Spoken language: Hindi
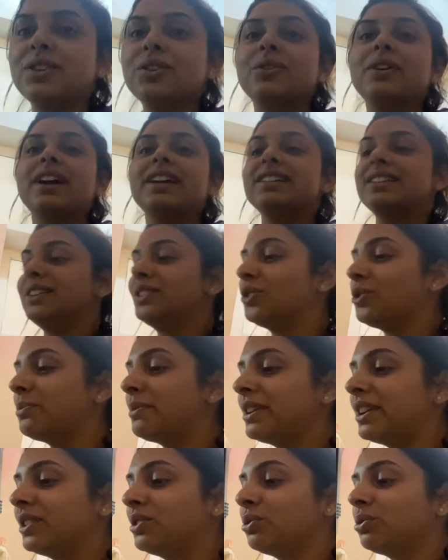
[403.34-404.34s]
तो भाई इनको
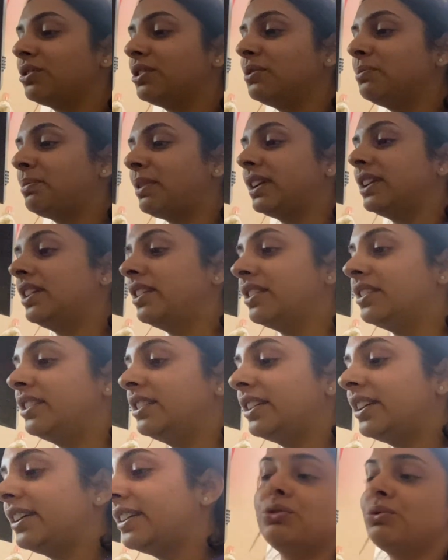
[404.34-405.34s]
मैंने दो तीन पनीर
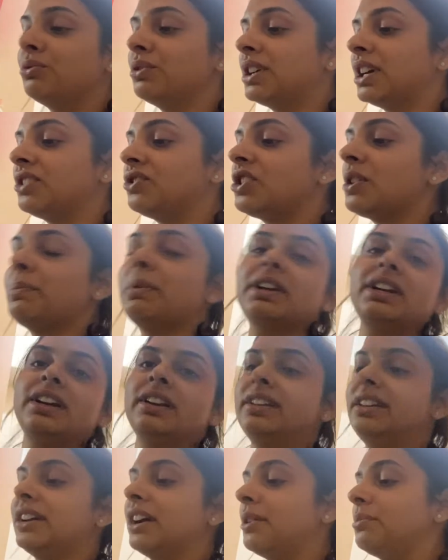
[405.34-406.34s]
दिया है कच्चे पनीर
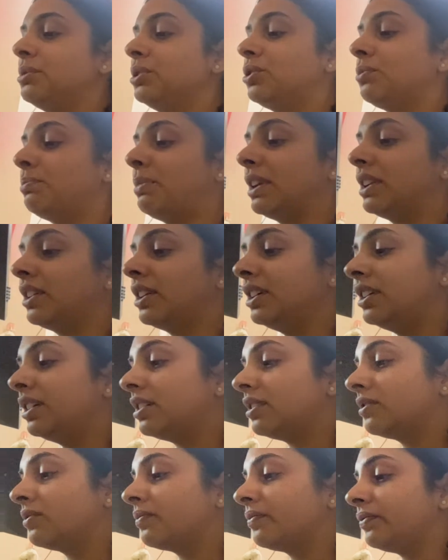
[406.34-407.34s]
दिया अभी तो बन गई
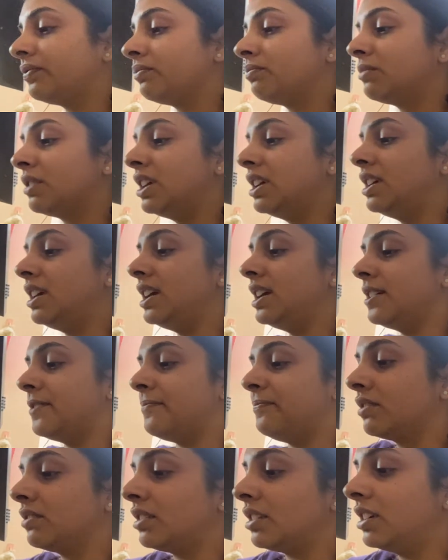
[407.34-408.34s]
है ठीक
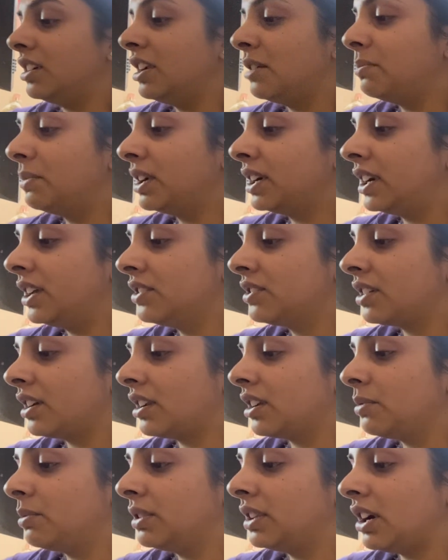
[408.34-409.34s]
है जरा नमक टेस्ट
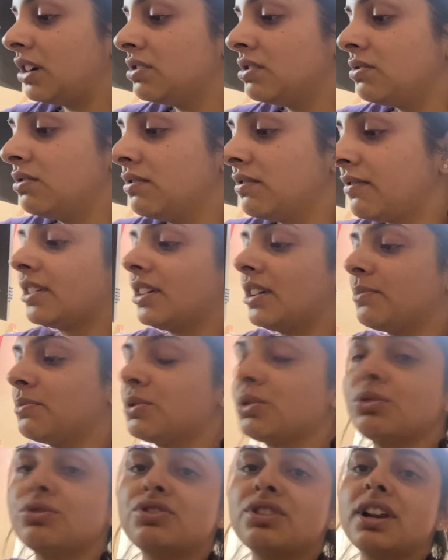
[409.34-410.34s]
करके बता दो तो।
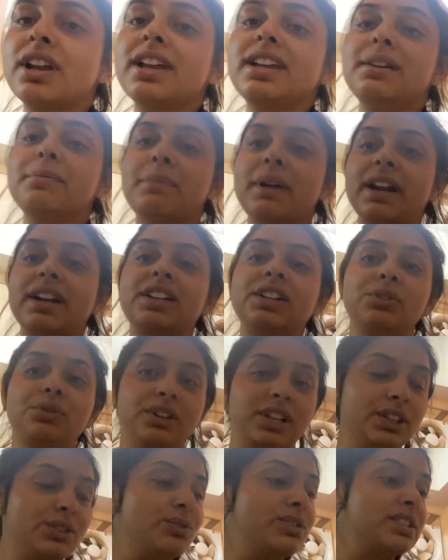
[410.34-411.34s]
सोच रहे हैं ये बैठी हुई
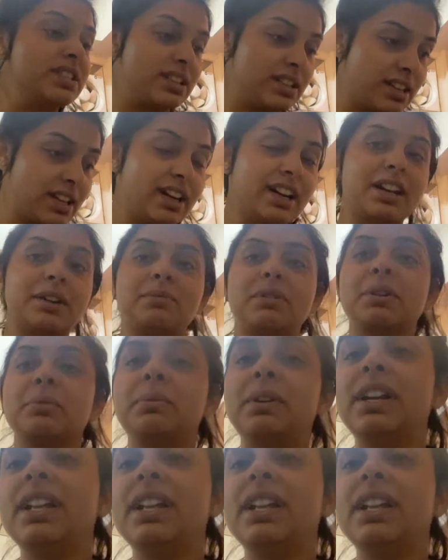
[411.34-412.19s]
है तो इनसे जरा नमक भी